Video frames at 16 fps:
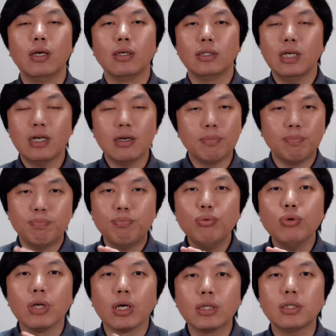这个
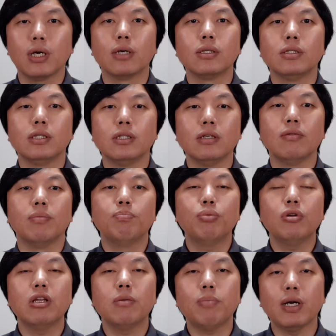不能称其
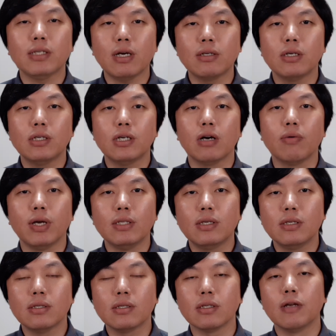不能把将之称为
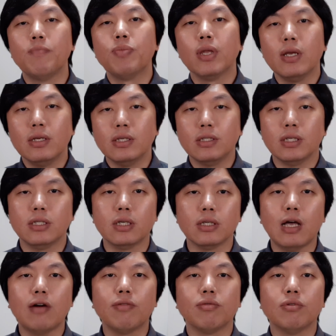这次汽车
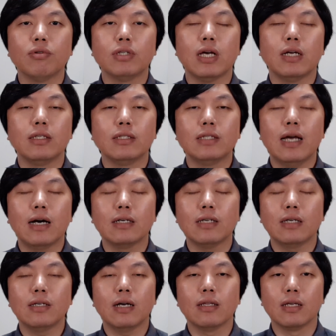大幅度下价格
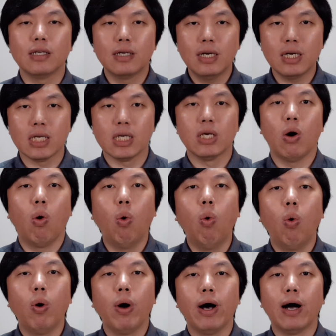下降的一个理
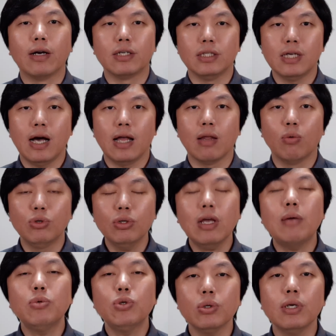由啊，是这样的。我觉得
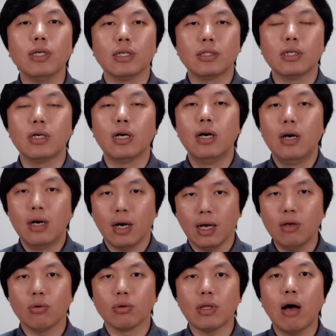他们说的也是
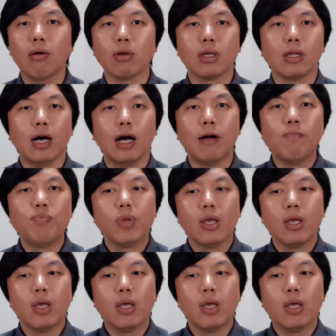很有道理的。